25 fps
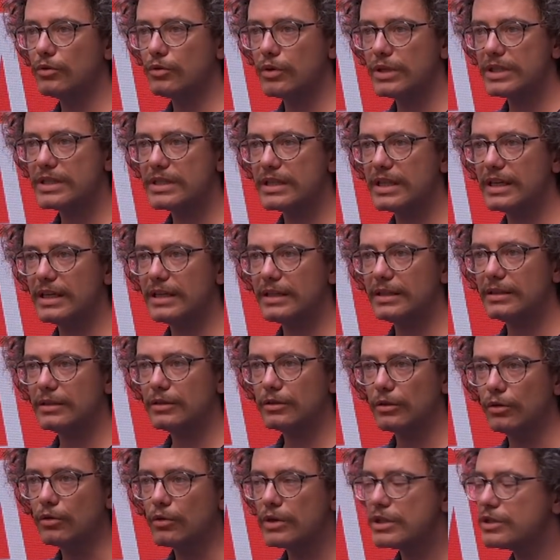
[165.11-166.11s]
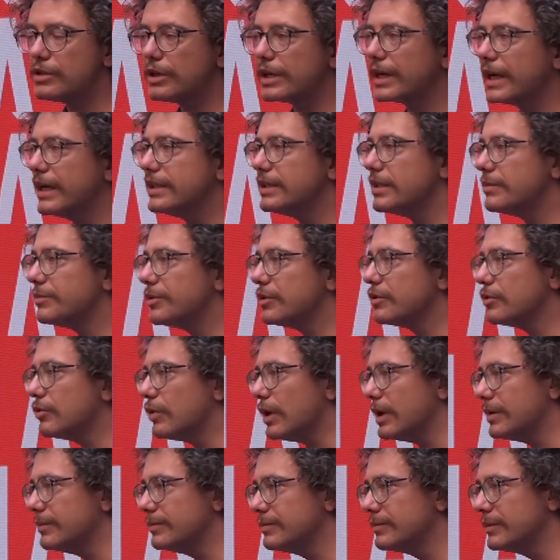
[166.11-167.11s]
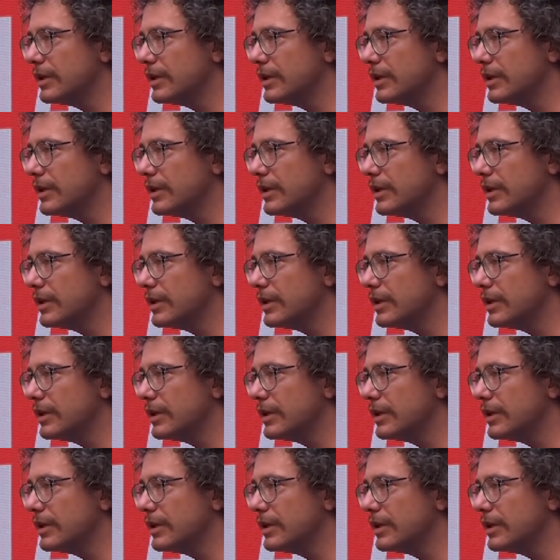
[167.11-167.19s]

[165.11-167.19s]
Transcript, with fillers: questa, con questo archetipo qua.